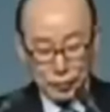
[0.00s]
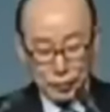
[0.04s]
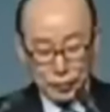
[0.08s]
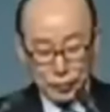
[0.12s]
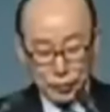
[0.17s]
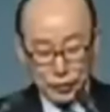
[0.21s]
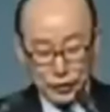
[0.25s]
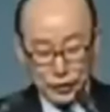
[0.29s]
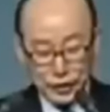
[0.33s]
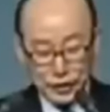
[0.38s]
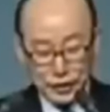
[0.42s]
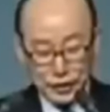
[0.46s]

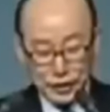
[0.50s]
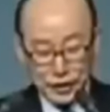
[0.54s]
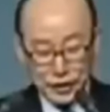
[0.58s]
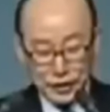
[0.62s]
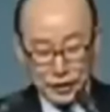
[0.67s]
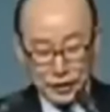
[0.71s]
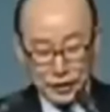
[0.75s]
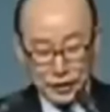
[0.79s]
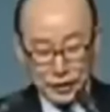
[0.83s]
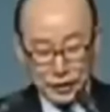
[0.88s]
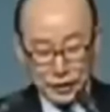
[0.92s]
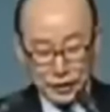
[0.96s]
부모 자식
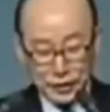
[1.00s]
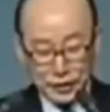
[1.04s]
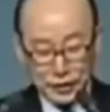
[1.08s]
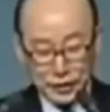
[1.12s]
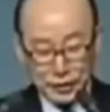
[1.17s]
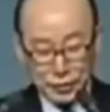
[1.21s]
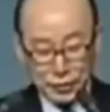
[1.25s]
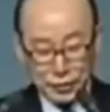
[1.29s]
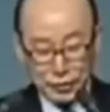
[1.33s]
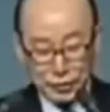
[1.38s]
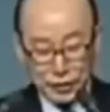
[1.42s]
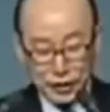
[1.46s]
간에
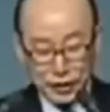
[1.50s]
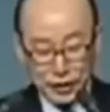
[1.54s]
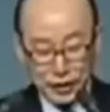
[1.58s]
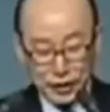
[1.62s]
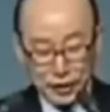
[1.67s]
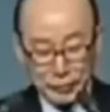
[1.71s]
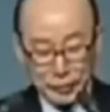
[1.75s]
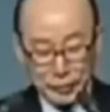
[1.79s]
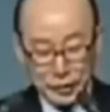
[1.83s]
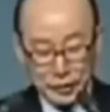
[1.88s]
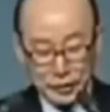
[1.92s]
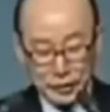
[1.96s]
서로
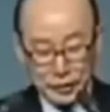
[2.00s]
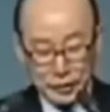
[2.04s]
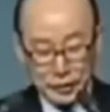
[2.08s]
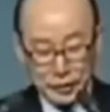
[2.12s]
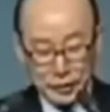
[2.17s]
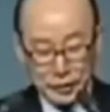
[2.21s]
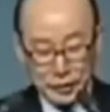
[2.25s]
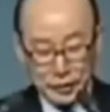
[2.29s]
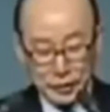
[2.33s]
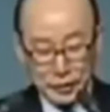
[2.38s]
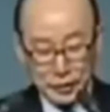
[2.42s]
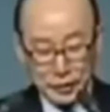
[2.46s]
사랑하면
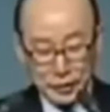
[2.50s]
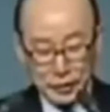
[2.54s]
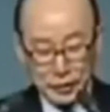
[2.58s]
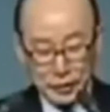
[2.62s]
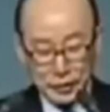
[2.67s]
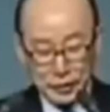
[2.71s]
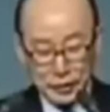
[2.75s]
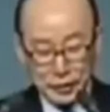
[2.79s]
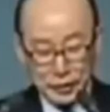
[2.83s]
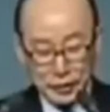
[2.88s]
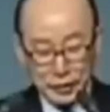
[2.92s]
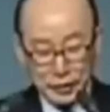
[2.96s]

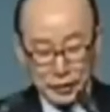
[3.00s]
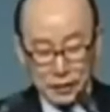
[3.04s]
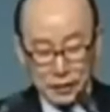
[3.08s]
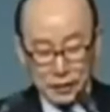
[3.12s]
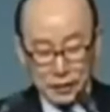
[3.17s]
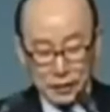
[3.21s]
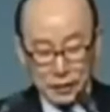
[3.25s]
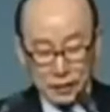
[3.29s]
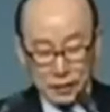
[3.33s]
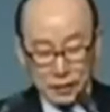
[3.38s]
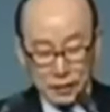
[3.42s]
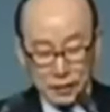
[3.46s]

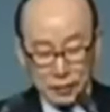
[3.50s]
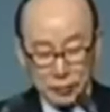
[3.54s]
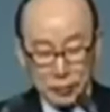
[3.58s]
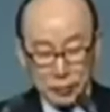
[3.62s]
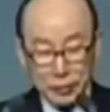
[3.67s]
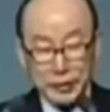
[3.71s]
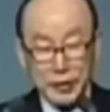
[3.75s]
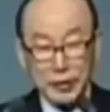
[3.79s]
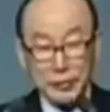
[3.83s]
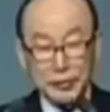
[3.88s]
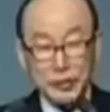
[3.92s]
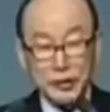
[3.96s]

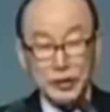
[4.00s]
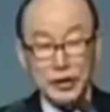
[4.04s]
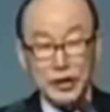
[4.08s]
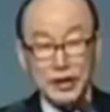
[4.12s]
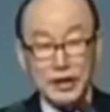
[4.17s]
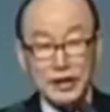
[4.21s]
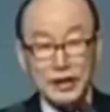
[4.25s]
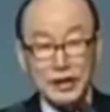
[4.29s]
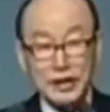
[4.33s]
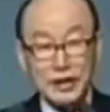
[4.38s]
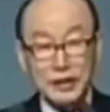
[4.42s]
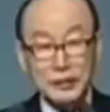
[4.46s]
기쁨이
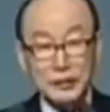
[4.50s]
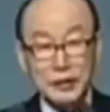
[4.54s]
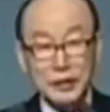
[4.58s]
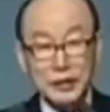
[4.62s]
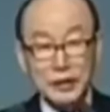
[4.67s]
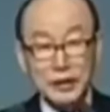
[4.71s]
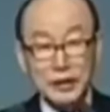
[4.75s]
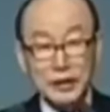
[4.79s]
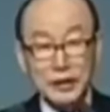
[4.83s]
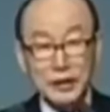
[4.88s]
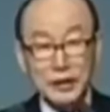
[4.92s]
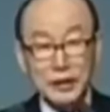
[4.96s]
넘치라는
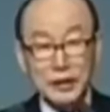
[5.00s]
것입니다.